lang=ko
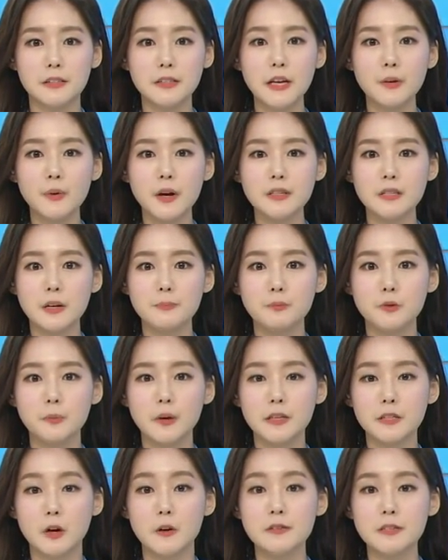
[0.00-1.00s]

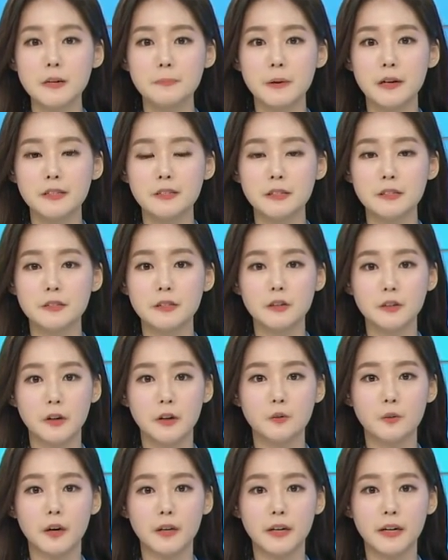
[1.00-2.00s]
생활제품의 전자파 측정
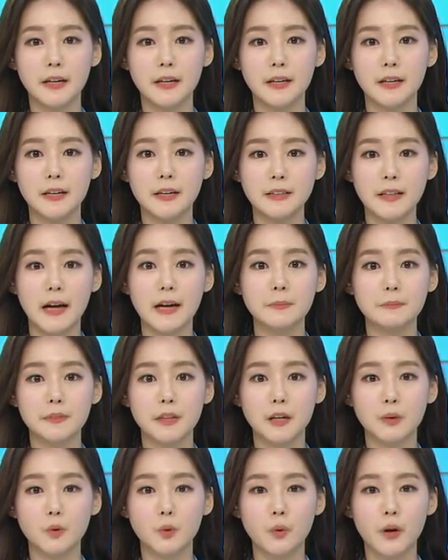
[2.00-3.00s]
결과가 다음
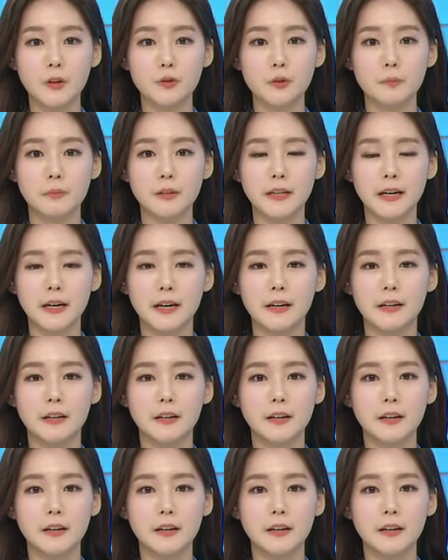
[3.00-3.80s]
달 공개됩니다.